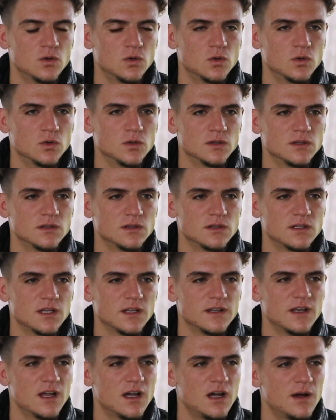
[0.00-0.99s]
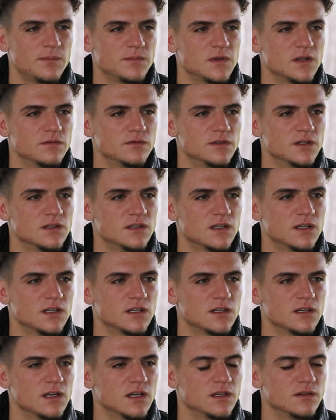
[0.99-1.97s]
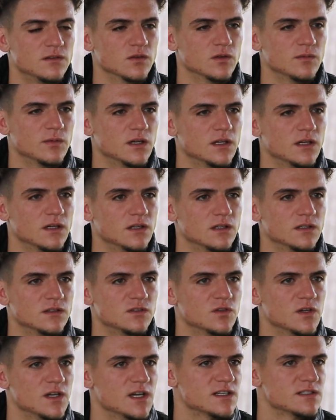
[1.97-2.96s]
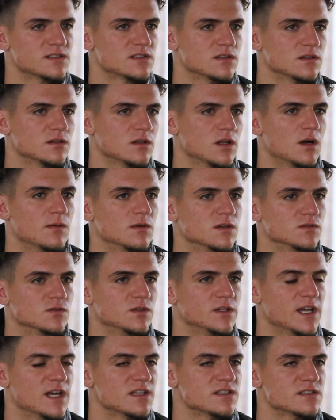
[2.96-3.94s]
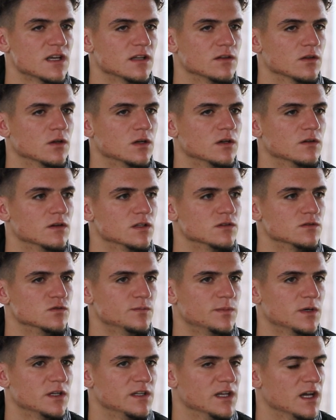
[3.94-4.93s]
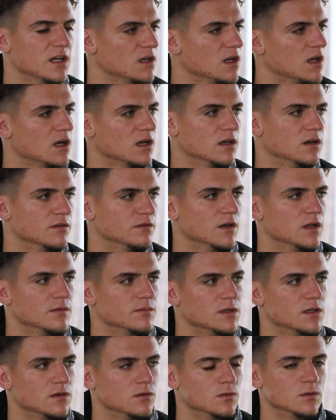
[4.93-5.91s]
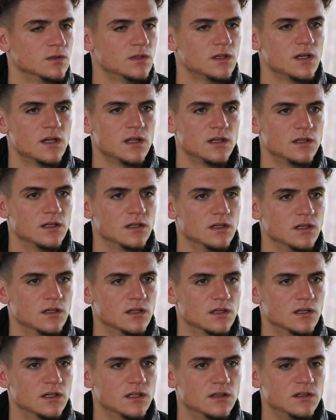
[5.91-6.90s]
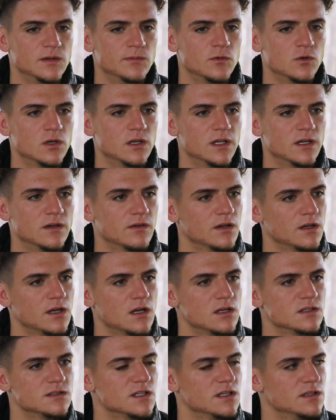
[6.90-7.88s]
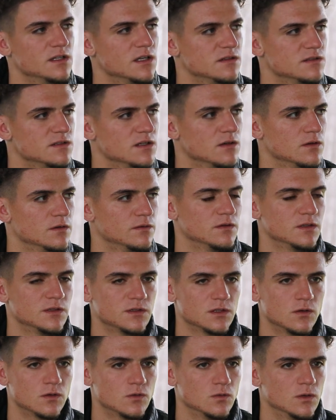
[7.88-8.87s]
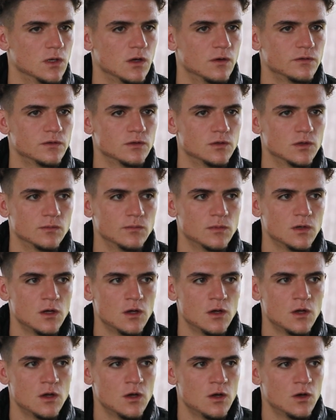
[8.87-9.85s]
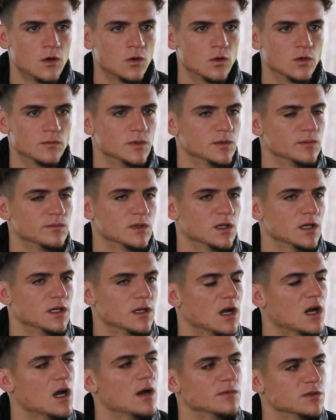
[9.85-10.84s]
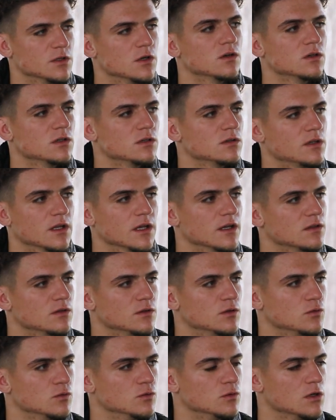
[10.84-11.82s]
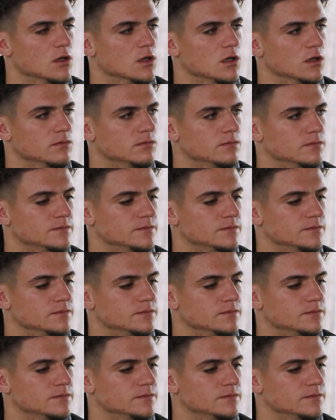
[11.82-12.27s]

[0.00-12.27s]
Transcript: und dann ab dem Winter dann halt rüber äh, zur ersten. Aber so die ersten Eindrücke waren super, die Anlage gefällt mir gut, die äh, Teamkollegen waren alle sehr nett, sehr höflich, auch gut aufgenommen und mit dem Trainer kam ich auch direkt gut klar.